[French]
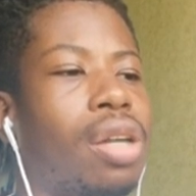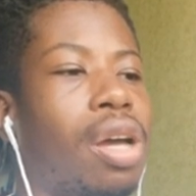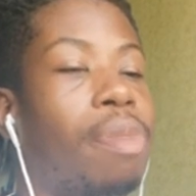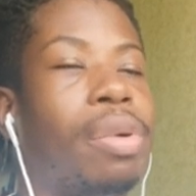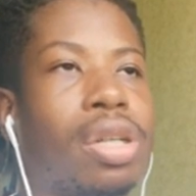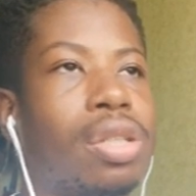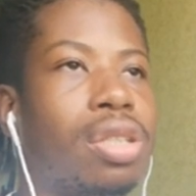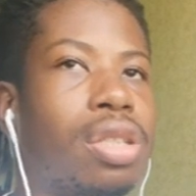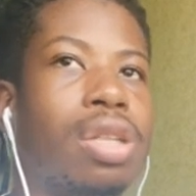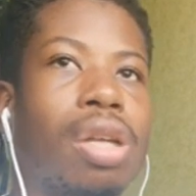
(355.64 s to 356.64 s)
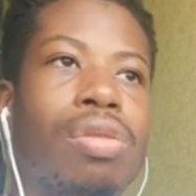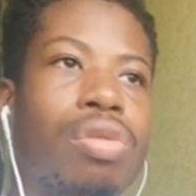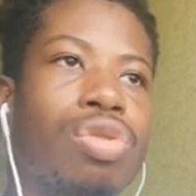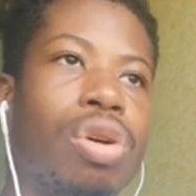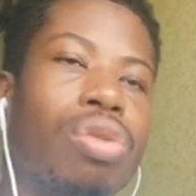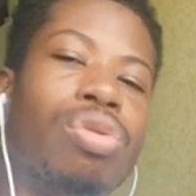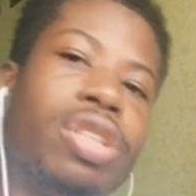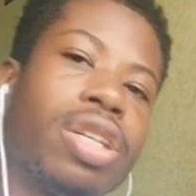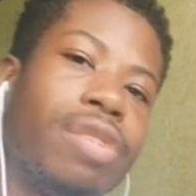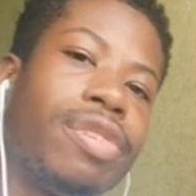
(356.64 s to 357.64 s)
Après, je dis ça, genre, le
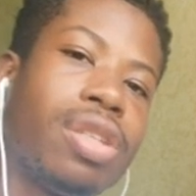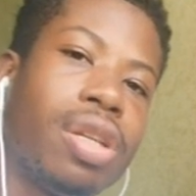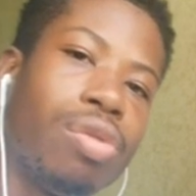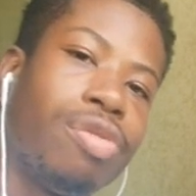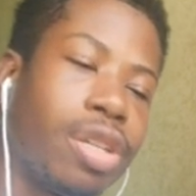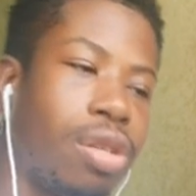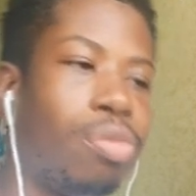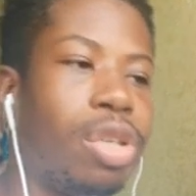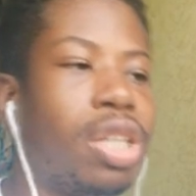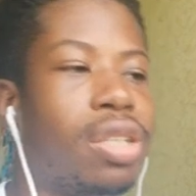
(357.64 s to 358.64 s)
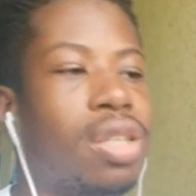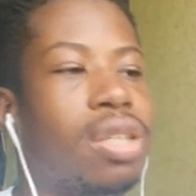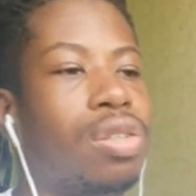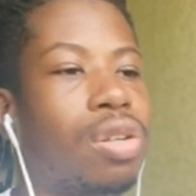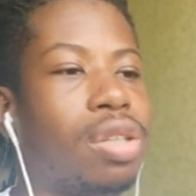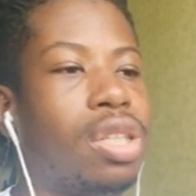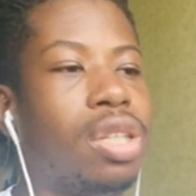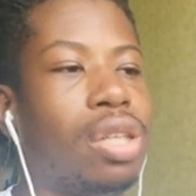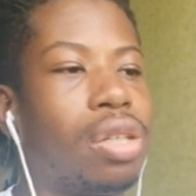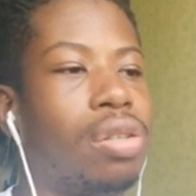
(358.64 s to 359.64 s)
dire, c'est facile, hein. le faire, c'est compliqué, c'est
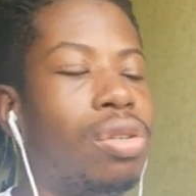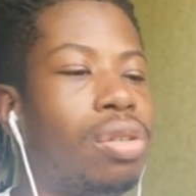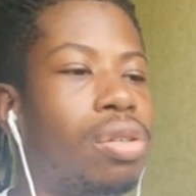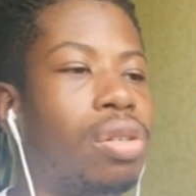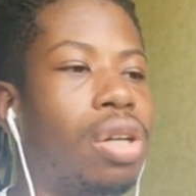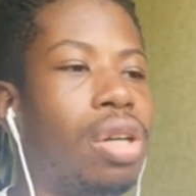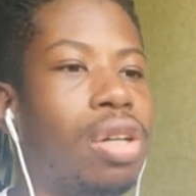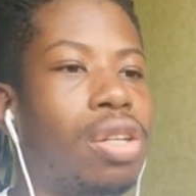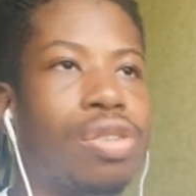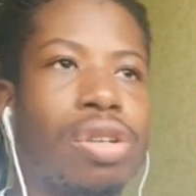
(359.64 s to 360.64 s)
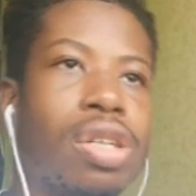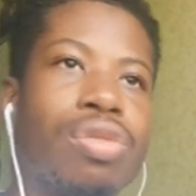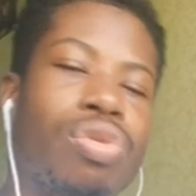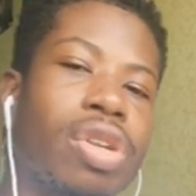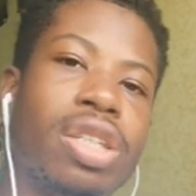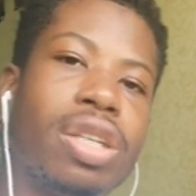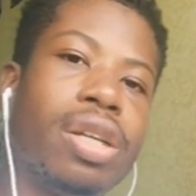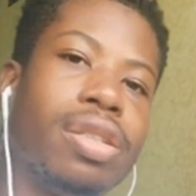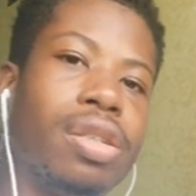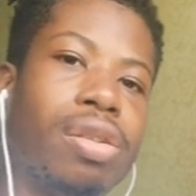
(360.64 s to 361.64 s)
sortir dans. Sortir du cliché de
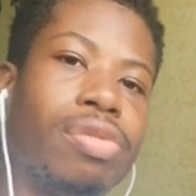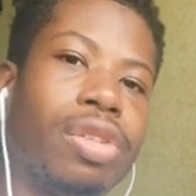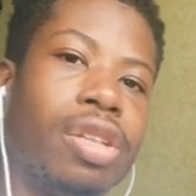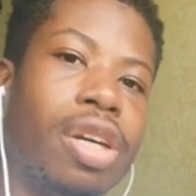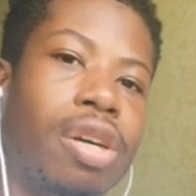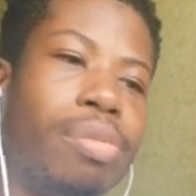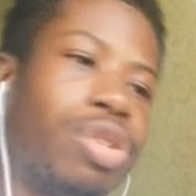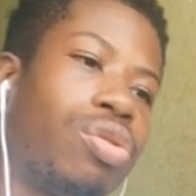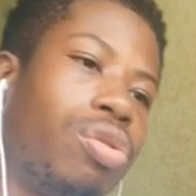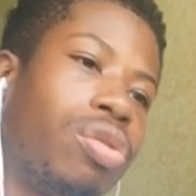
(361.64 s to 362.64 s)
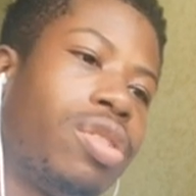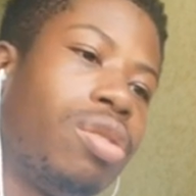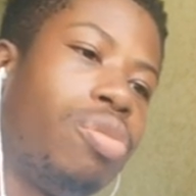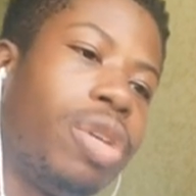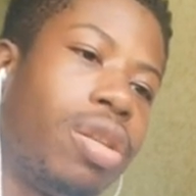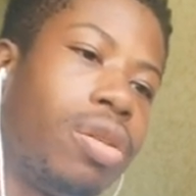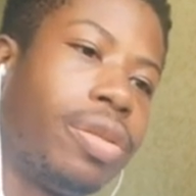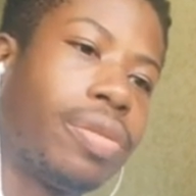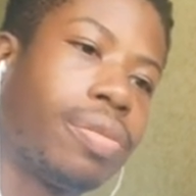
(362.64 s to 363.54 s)
la cité, en fait. Parce que le truc, c'est que maintenant.